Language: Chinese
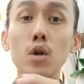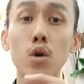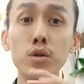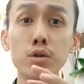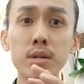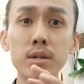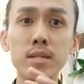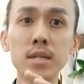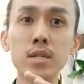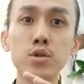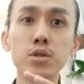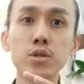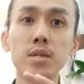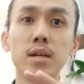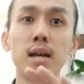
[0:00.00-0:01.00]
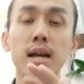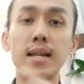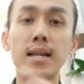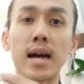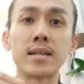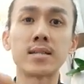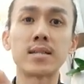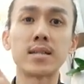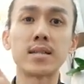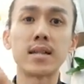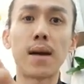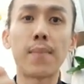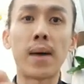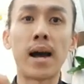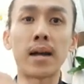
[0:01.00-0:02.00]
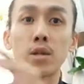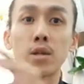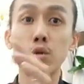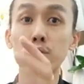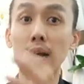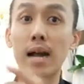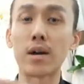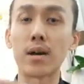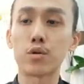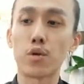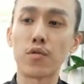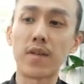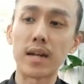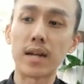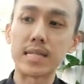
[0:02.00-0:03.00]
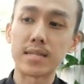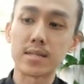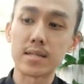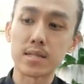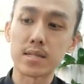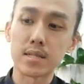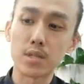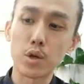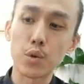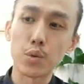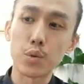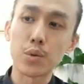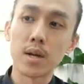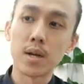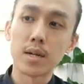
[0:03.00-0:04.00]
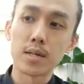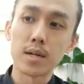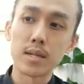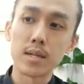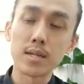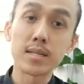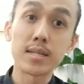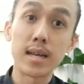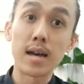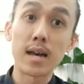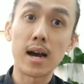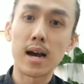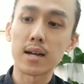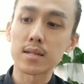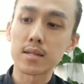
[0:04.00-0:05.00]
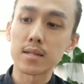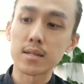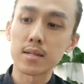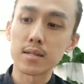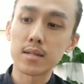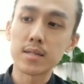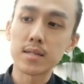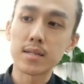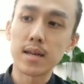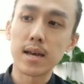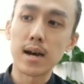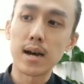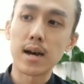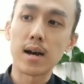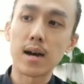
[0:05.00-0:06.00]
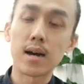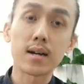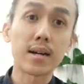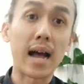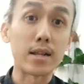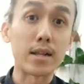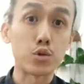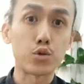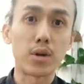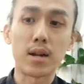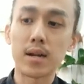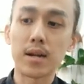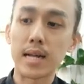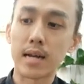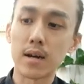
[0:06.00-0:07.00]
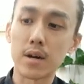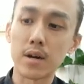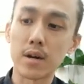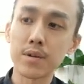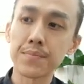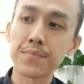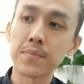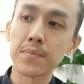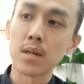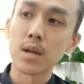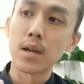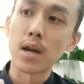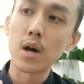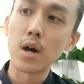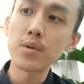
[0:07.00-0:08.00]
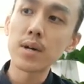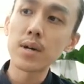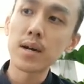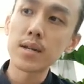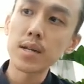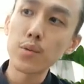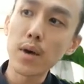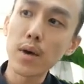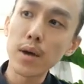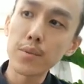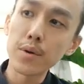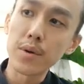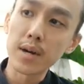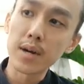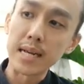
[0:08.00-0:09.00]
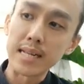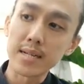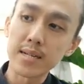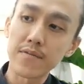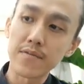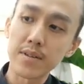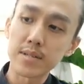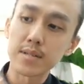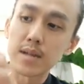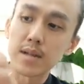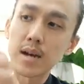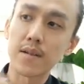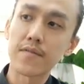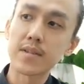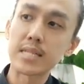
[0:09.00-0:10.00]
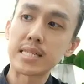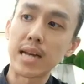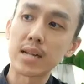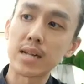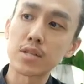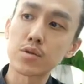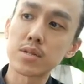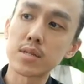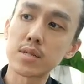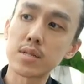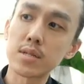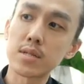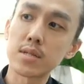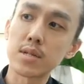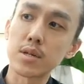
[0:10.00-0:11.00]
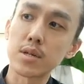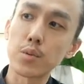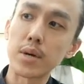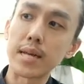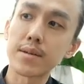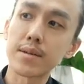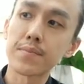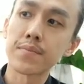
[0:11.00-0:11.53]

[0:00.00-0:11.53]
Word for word: 哦，所以这个就是男生他把他留长了头发这样子之后的一些啊一些啊感觉了，好。然后呢，另外一位我要给大家分啊分享的，就是这一位，